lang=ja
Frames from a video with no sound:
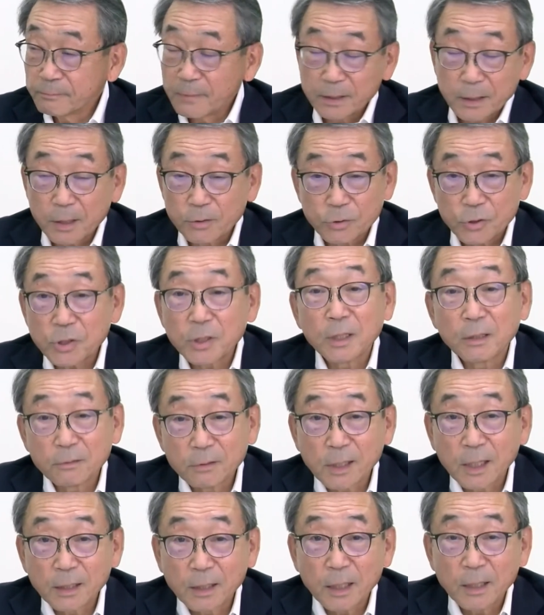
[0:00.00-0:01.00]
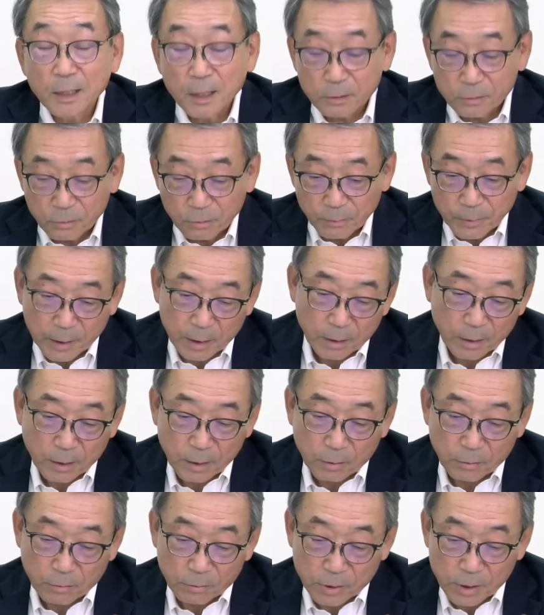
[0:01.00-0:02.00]
全く違う会計学を勉
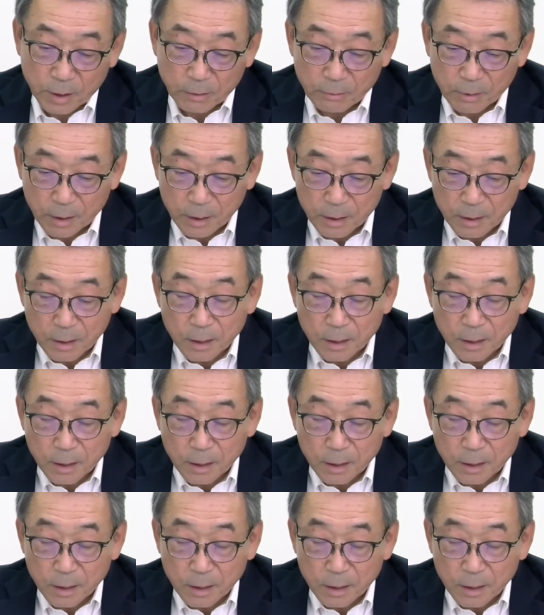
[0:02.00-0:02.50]
強したわ